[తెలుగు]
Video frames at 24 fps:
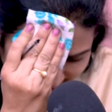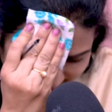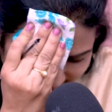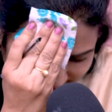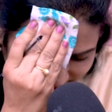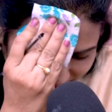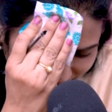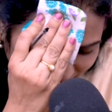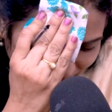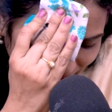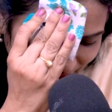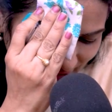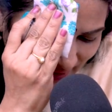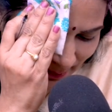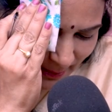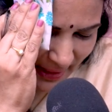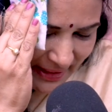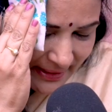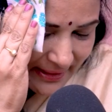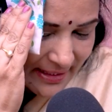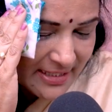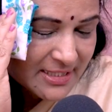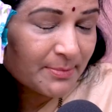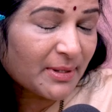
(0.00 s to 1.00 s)
ఇది ఫిఫ్టీ
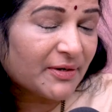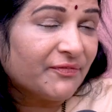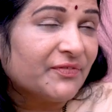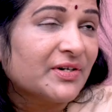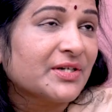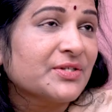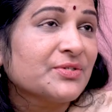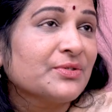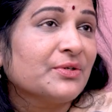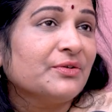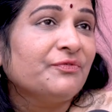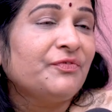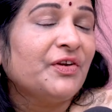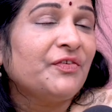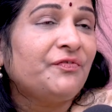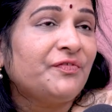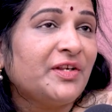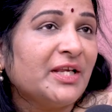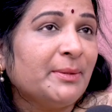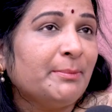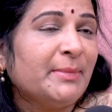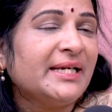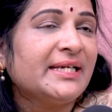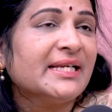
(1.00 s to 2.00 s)
మీటర్స్ బఫర్ జోన్
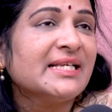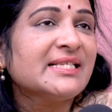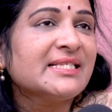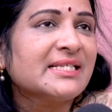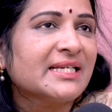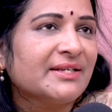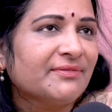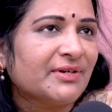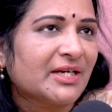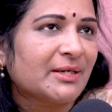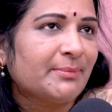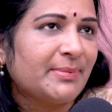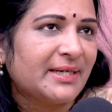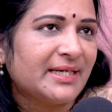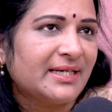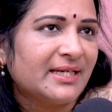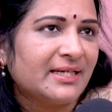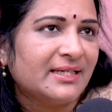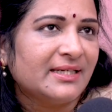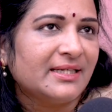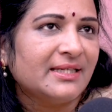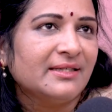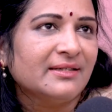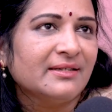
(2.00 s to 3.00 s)
ఫిఫ్టీ మీటర్స్ రివర్ బెడ్
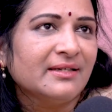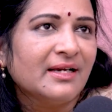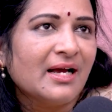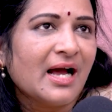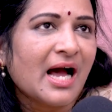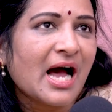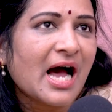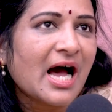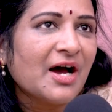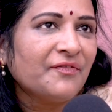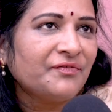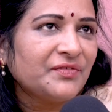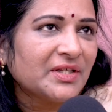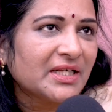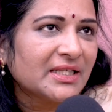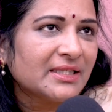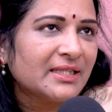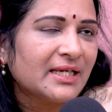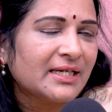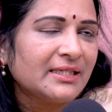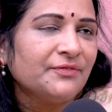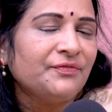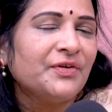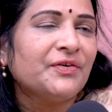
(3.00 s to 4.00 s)
అండి ఆఫ్టర్
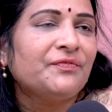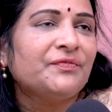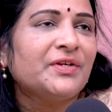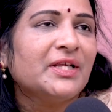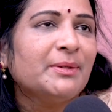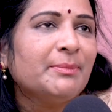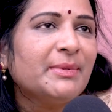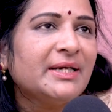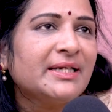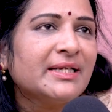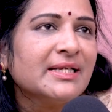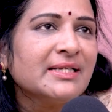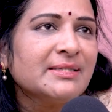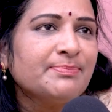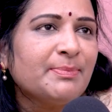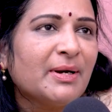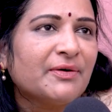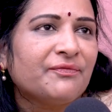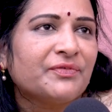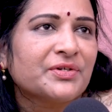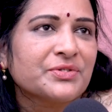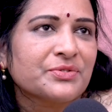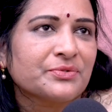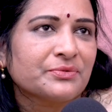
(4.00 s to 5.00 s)
దట్ ఫిఫ్టీ మీటర్స్
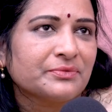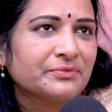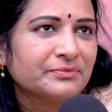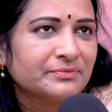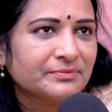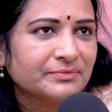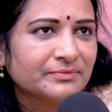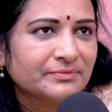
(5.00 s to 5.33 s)
బఫర్ జోన్